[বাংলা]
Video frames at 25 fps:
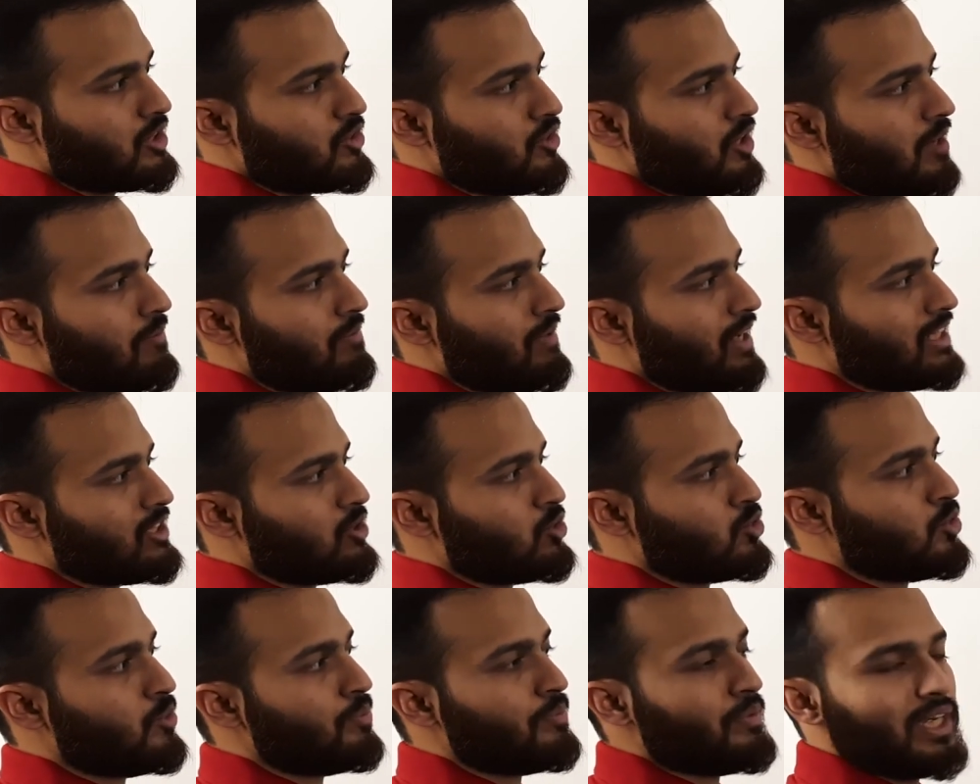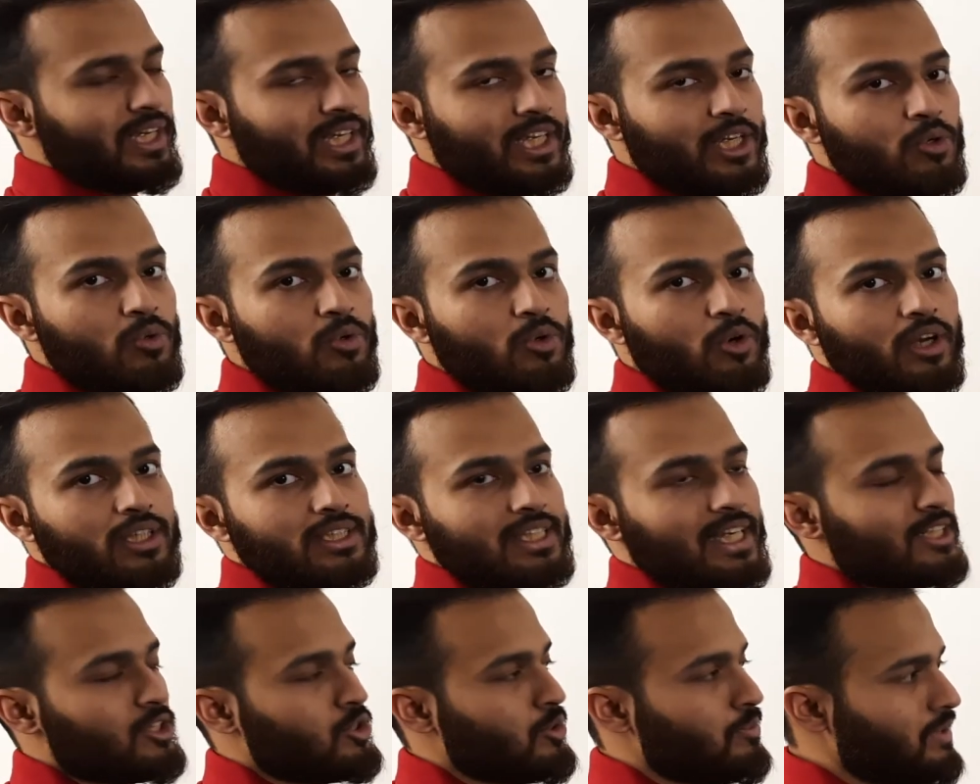স্কোয়ার প্লাস টু পি কিউ কজ
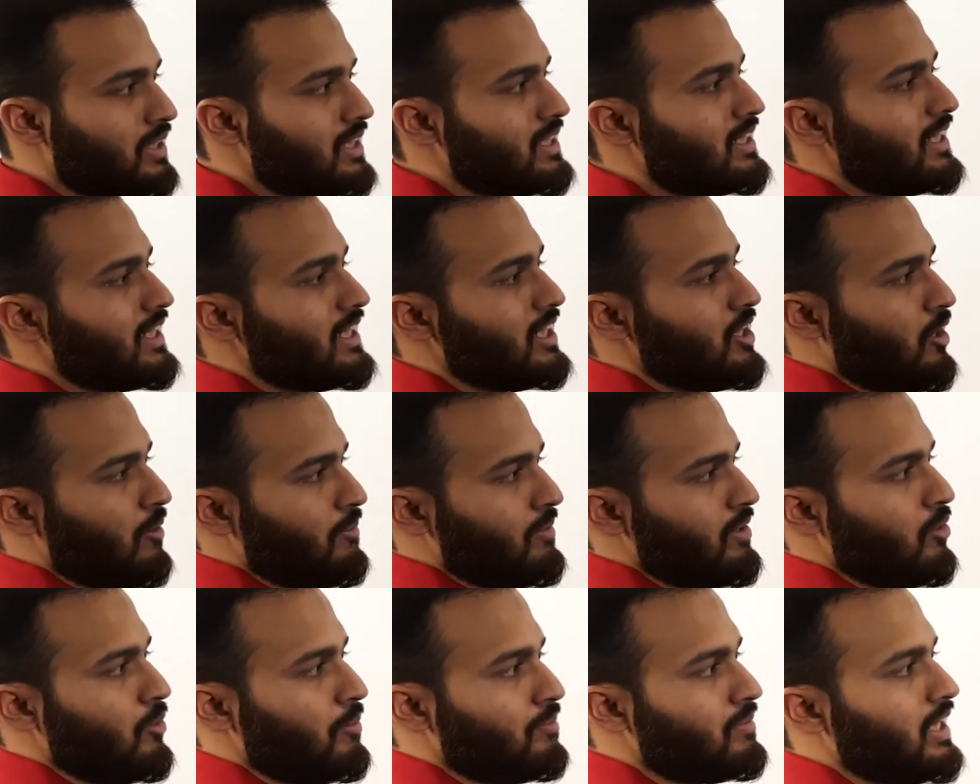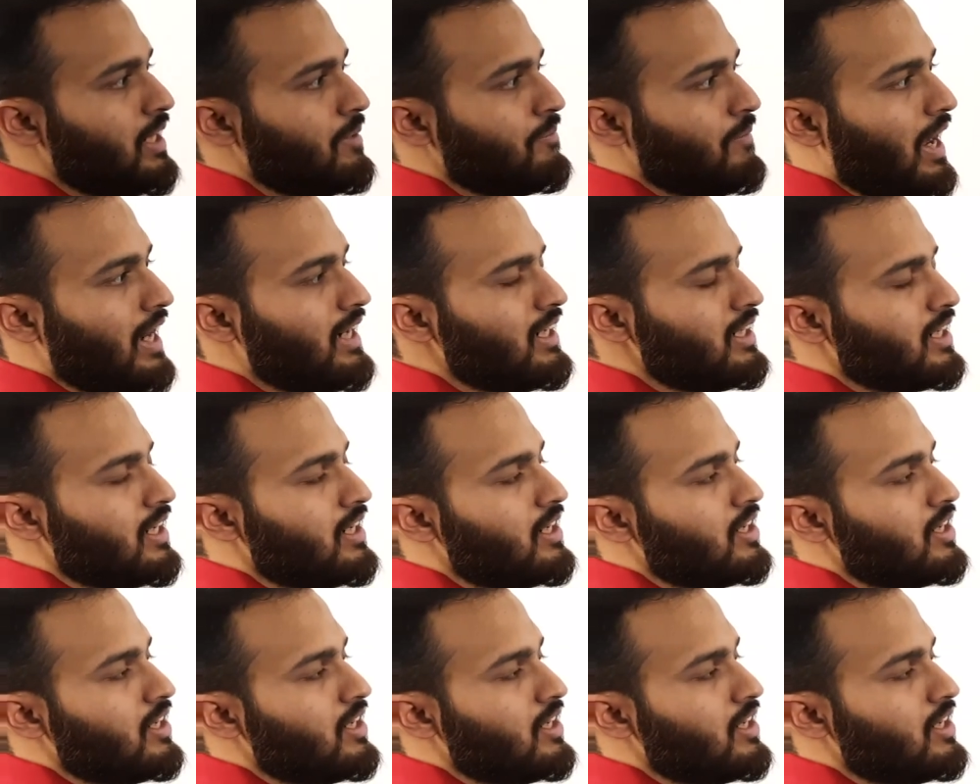একশো বিশ ডিগ্রি হবে লব্ধির মান